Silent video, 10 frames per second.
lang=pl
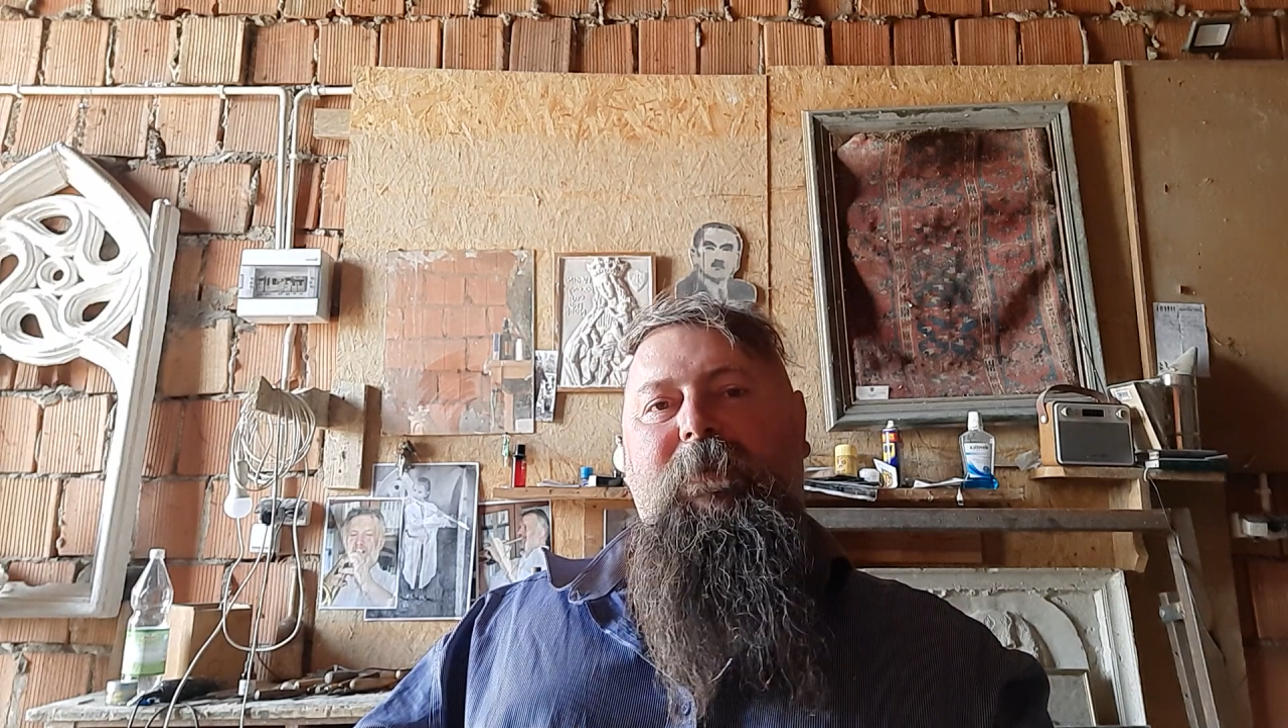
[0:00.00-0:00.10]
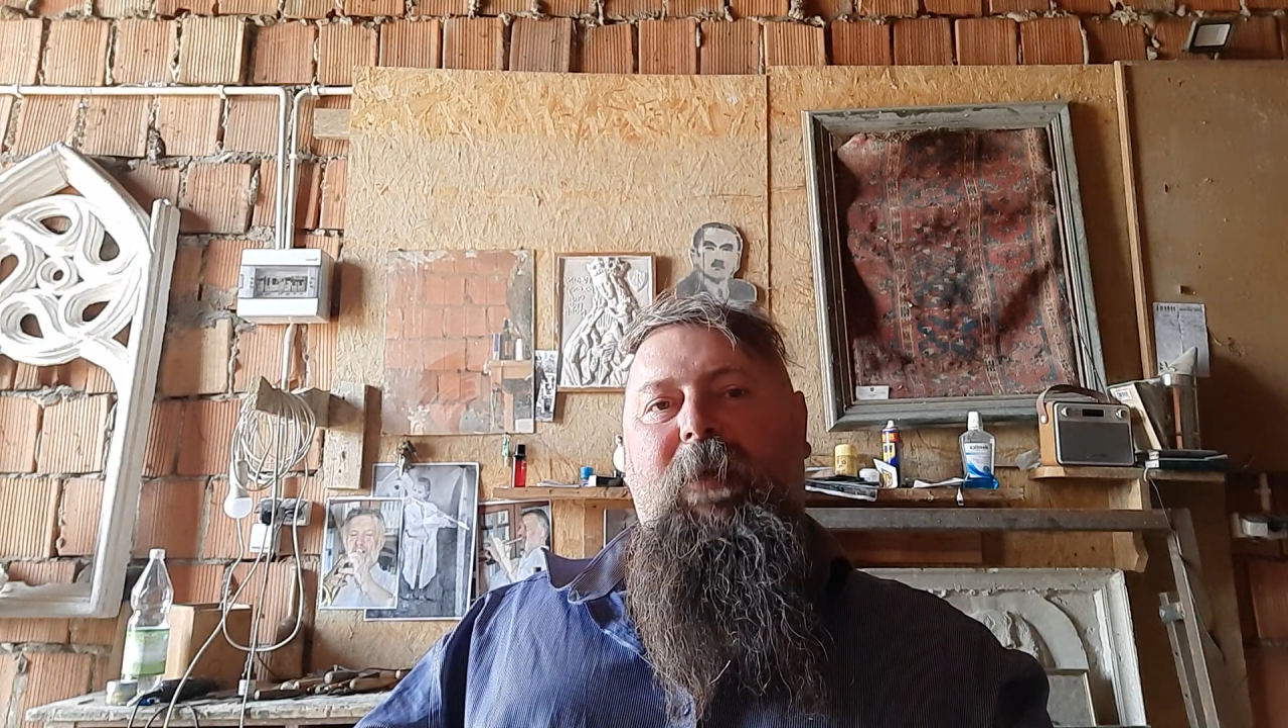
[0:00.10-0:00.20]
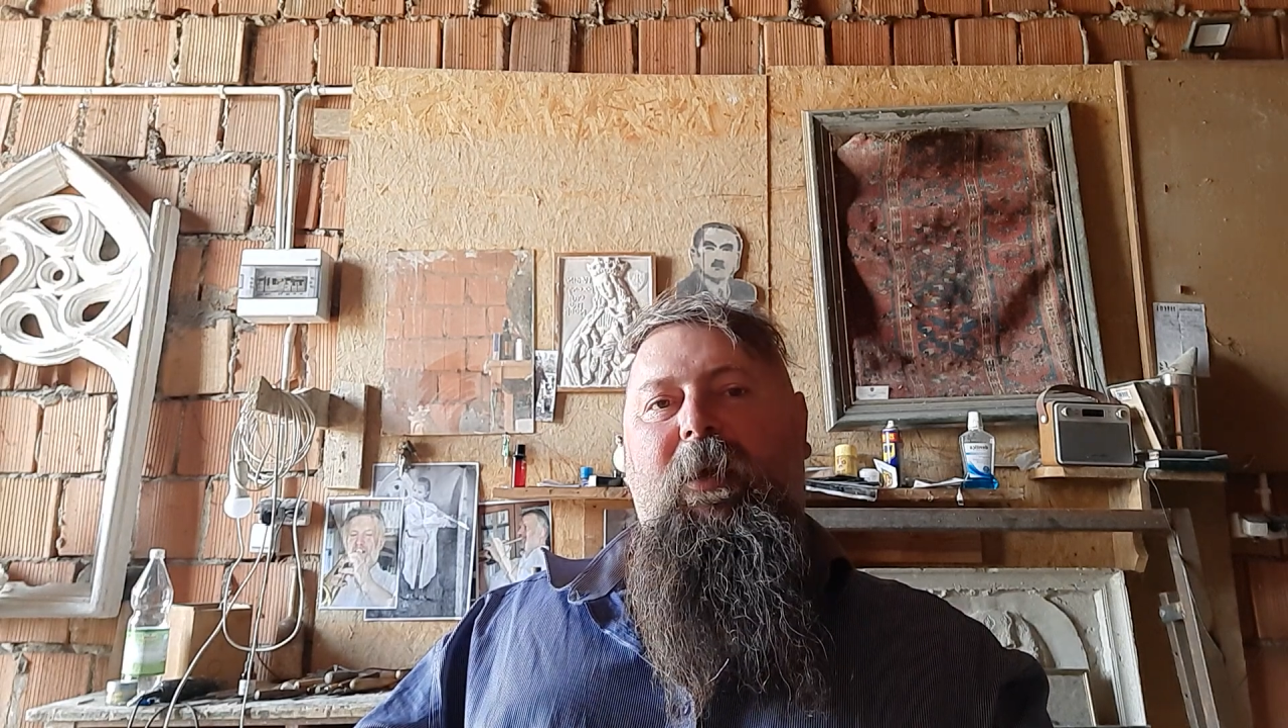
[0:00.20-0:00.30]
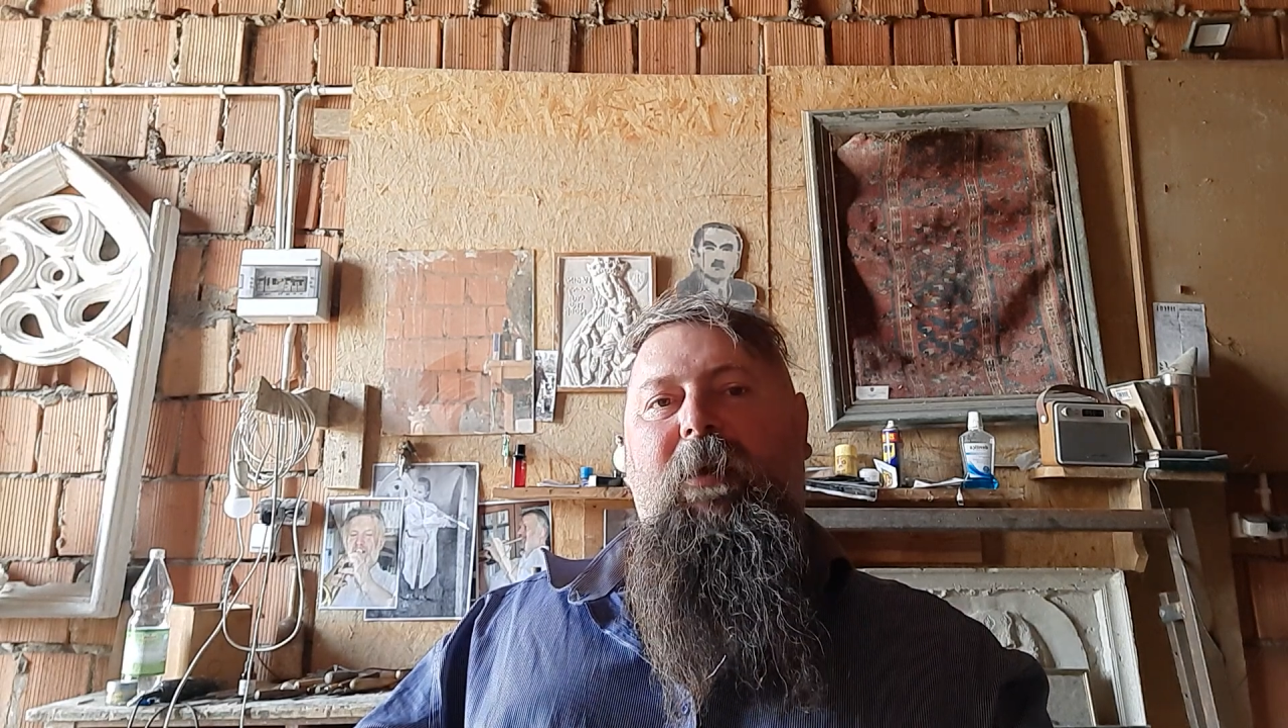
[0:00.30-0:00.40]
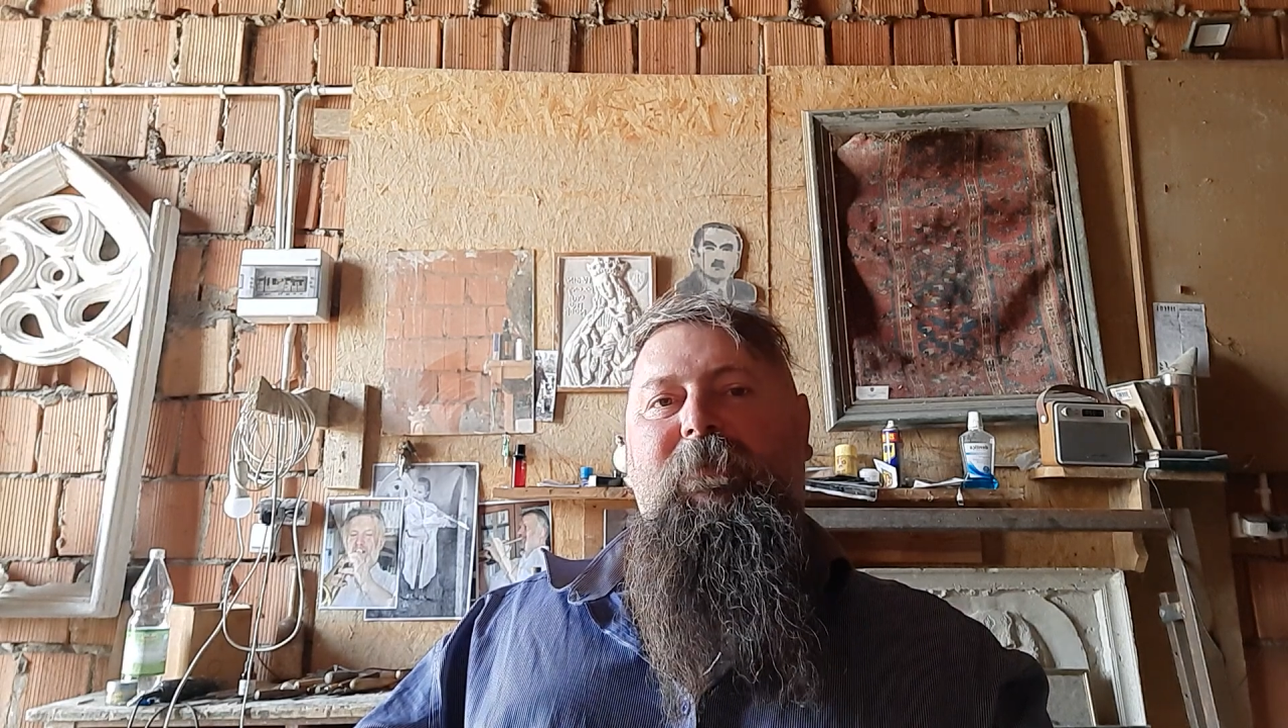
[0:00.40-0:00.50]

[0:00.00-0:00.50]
za